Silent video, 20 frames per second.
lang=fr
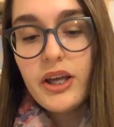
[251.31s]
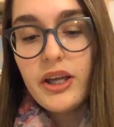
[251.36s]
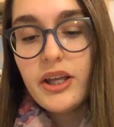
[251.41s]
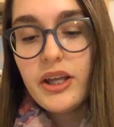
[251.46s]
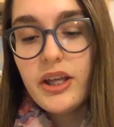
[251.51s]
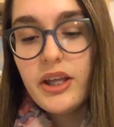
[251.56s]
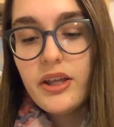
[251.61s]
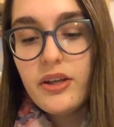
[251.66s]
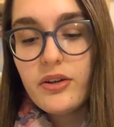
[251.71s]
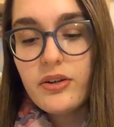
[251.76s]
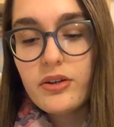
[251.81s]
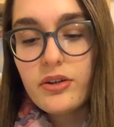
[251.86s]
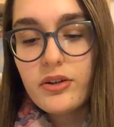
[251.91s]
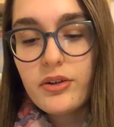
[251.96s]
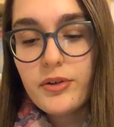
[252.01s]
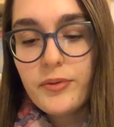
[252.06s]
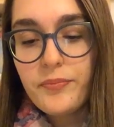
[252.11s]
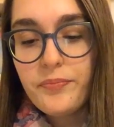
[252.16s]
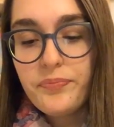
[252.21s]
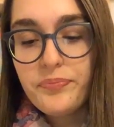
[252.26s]
Et
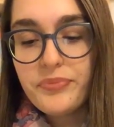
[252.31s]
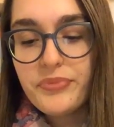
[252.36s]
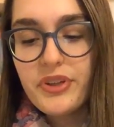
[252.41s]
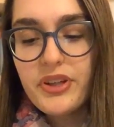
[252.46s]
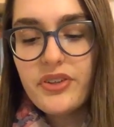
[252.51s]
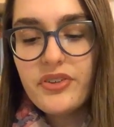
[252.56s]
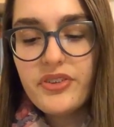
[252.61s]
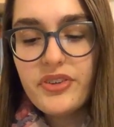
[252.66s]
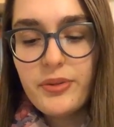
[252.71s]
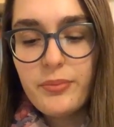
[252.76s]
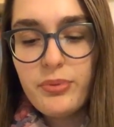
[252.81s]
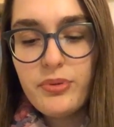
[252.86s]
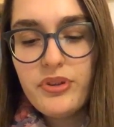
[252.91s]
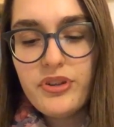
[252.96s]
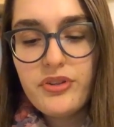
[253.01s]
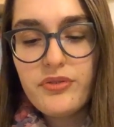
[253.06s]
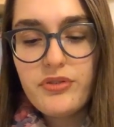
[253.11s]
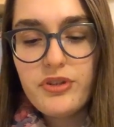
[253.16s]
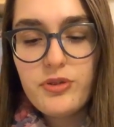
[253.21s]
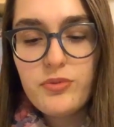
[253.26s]
ces
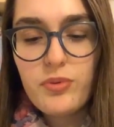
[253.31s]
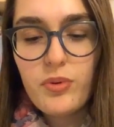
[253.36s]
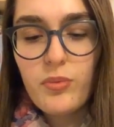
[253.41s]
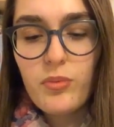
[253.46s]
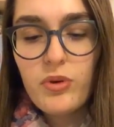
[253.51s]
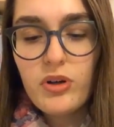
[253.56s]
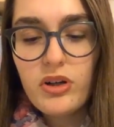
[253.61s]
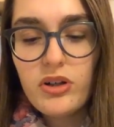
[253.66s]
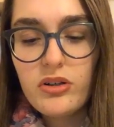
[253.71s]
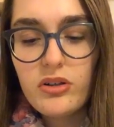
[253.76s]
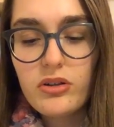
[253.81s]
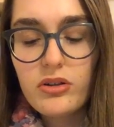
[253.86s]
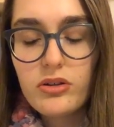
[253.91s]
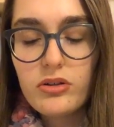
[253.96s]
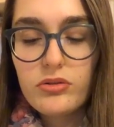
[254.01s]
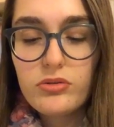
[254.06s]
petites fiches pour moi...